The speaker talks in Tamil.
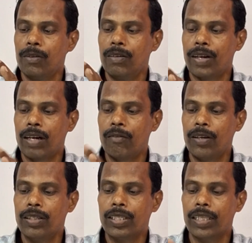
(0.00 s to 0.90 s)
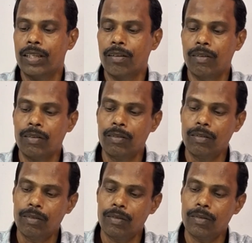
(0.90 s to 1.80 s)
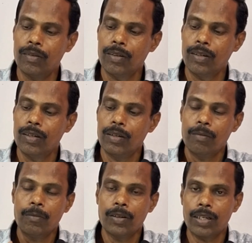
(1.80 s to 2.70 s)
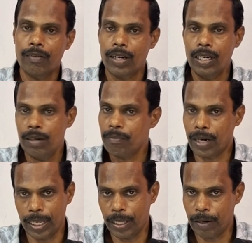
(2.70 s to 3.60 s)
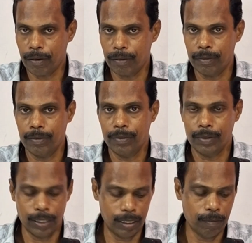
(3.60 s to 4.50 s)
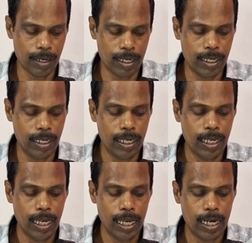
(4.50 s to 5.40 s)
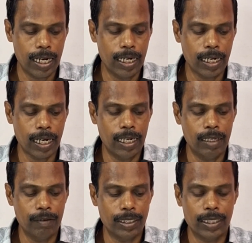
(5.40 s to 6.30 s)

மூன்று விரல் நுனியும் சேர்ந்துருக்கணும் மோதிர விரல் மடங்கி இருக்கணும் இது மாதிரி ரெண்டு கையிலையும்